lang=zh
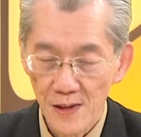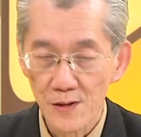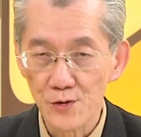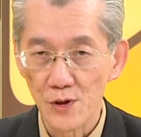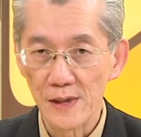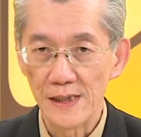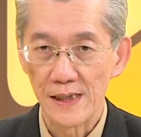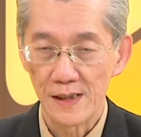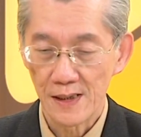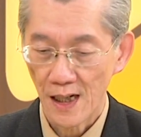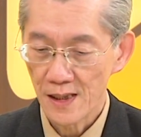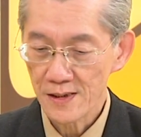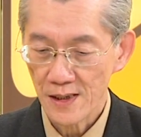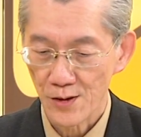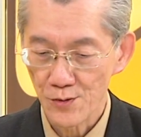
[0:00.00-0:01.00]
所以刚
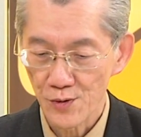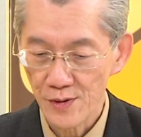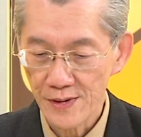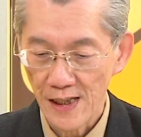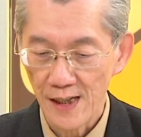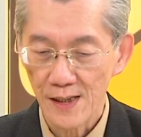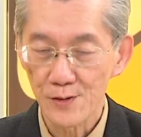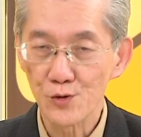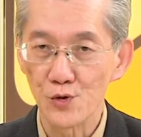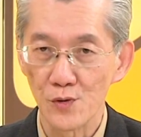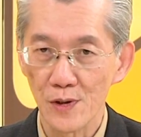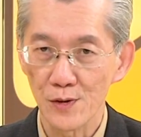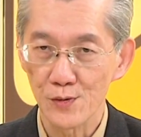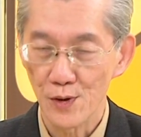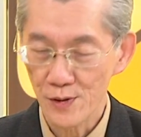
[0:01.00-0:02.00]
刚讲说，他除
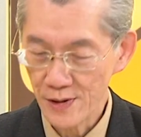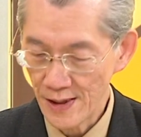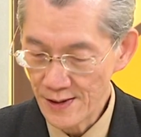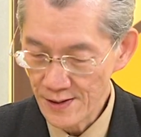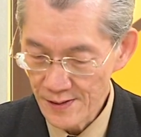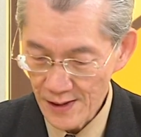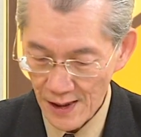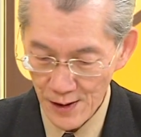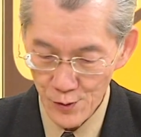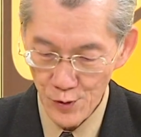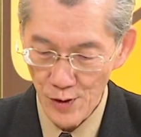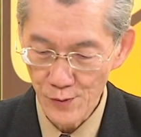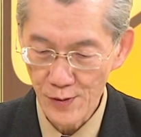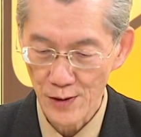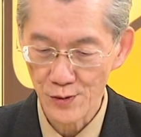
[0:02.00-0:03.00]
了说跟大家
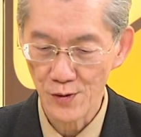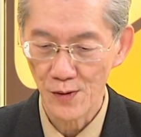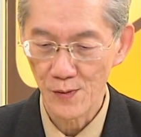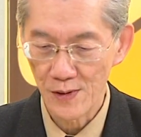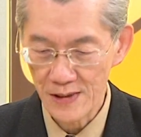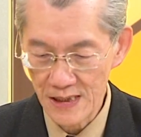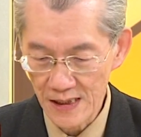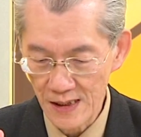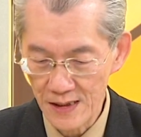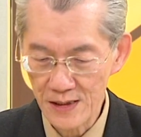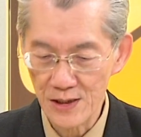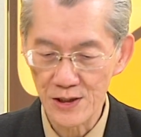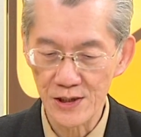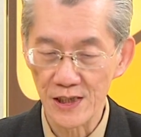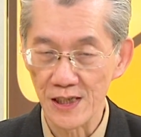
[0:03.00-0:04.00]
宣传说，我有四个
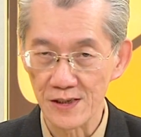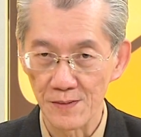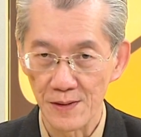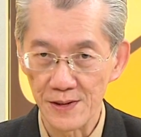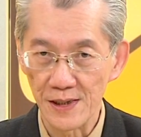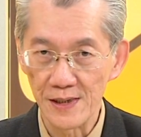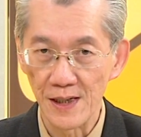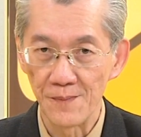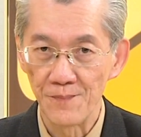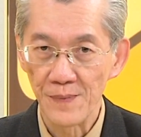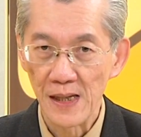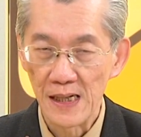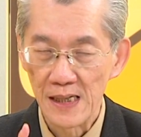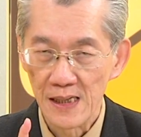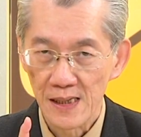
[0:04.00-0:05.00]
自信啊，什么等等。
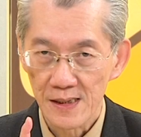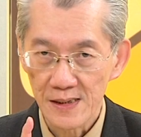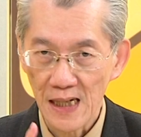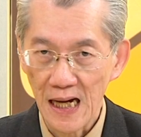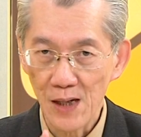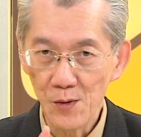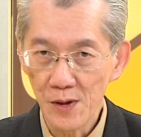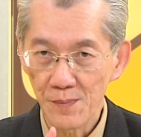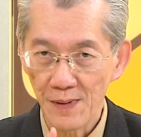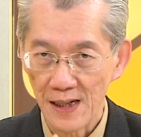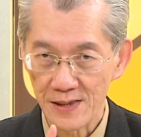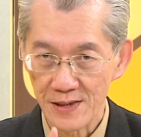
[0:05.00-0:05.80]
他会把